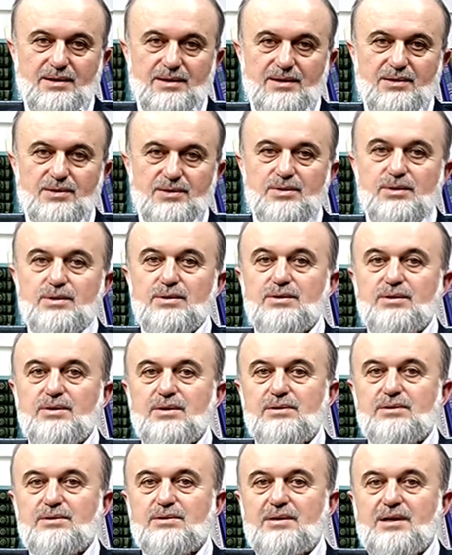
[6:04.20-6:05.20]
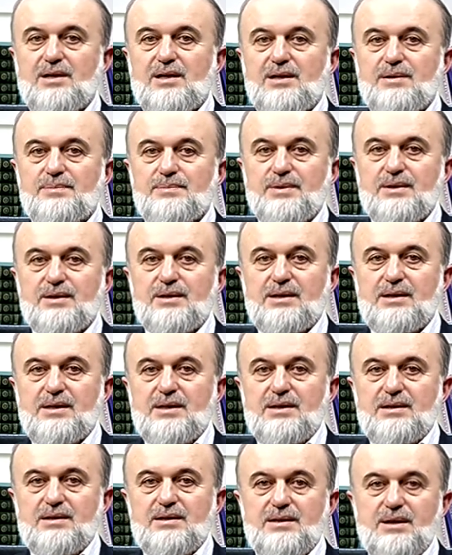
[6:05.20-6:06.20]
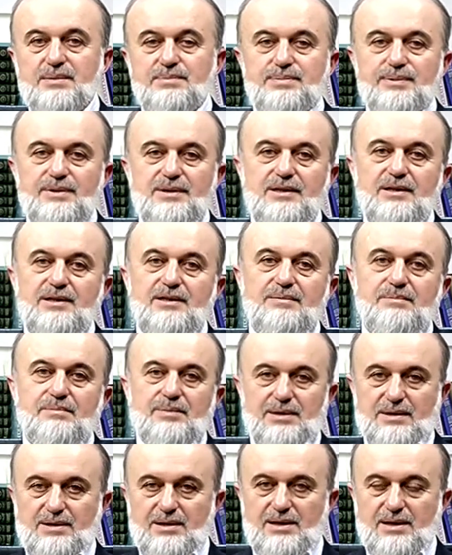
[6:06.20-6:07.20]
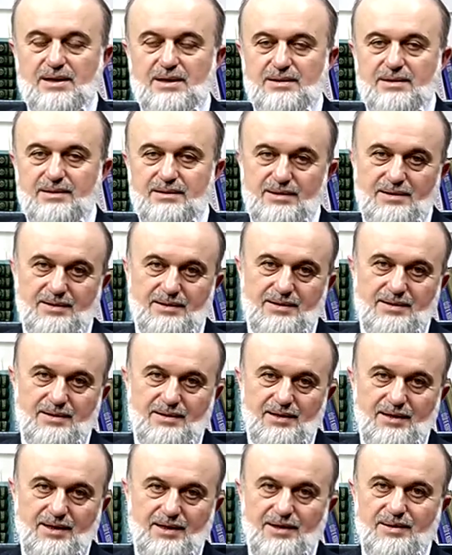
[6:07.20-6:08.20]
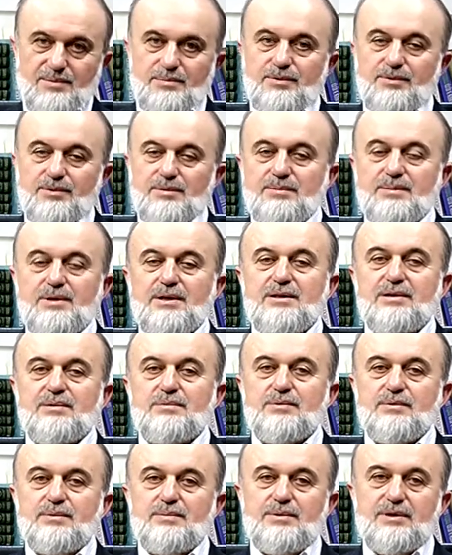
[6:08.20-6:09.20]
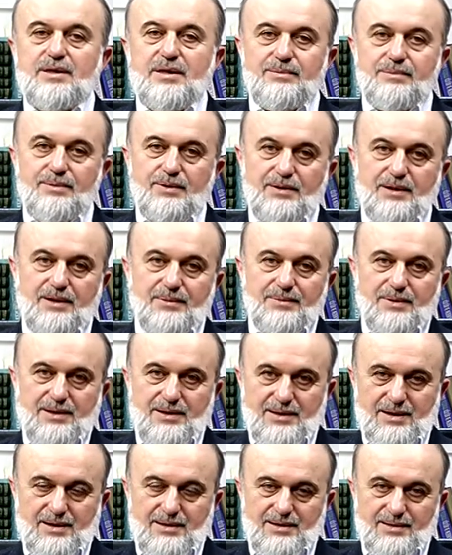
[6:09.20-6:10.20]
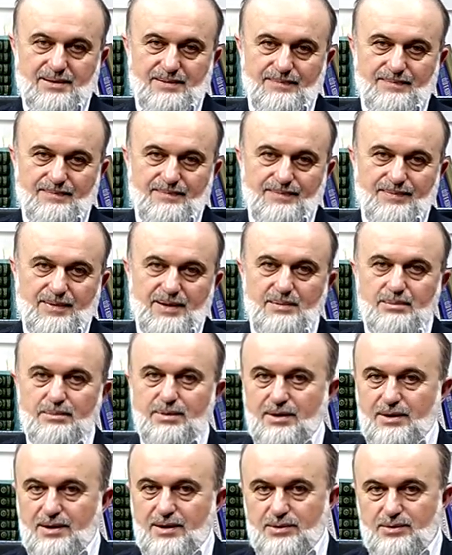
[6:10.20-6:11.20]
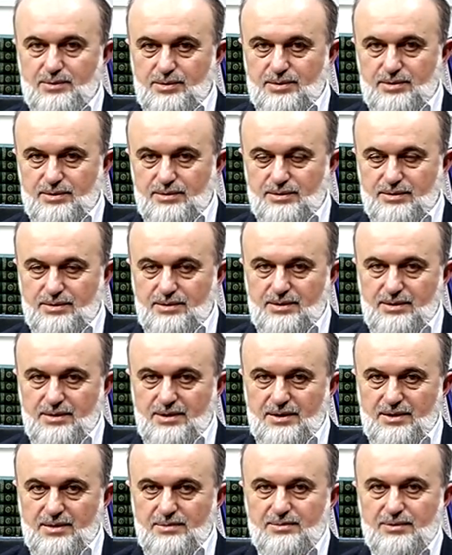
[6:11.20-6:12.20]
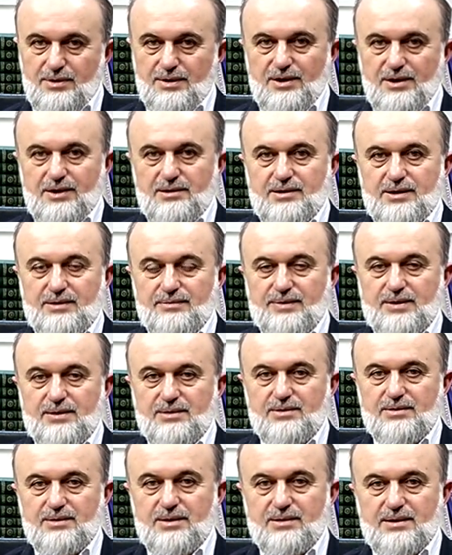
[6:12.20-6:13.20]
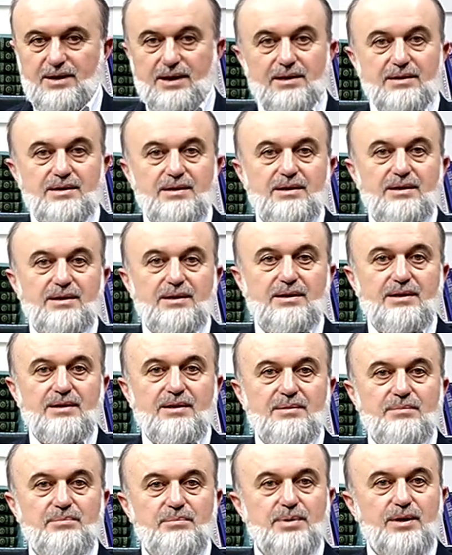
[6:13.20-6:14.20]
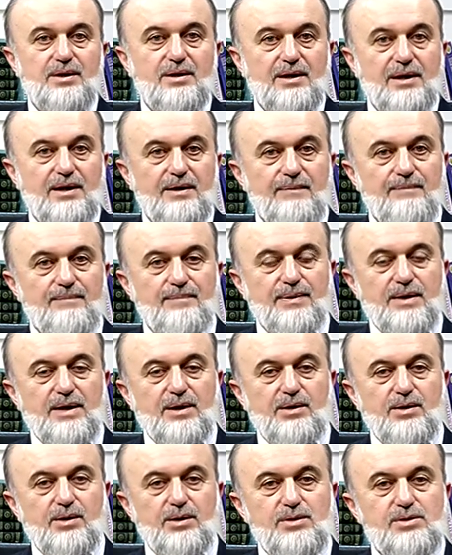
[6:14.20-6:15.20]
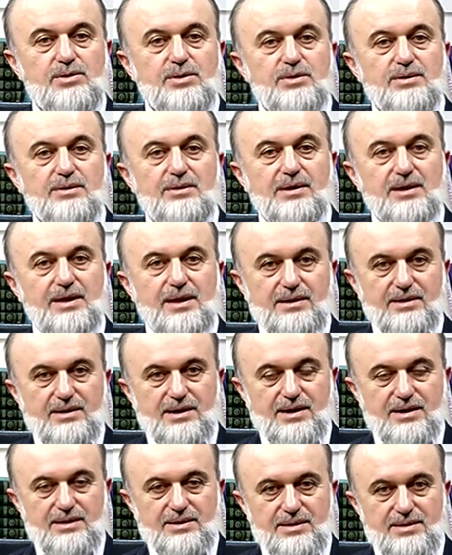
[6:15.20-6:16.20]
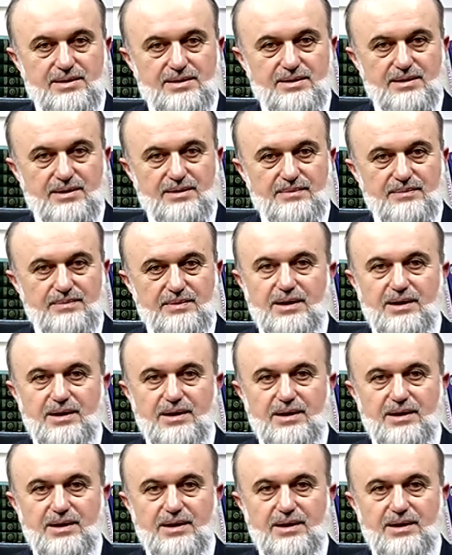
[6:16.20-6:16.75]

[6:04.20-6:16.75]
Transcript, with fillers: Çünkü onun kalbi Rabbinin mekanıdır. Mümin mümine böyle bakar, böyle düşünür, böyle tefekkür eder.'' böyle özür diler kardeşlerim.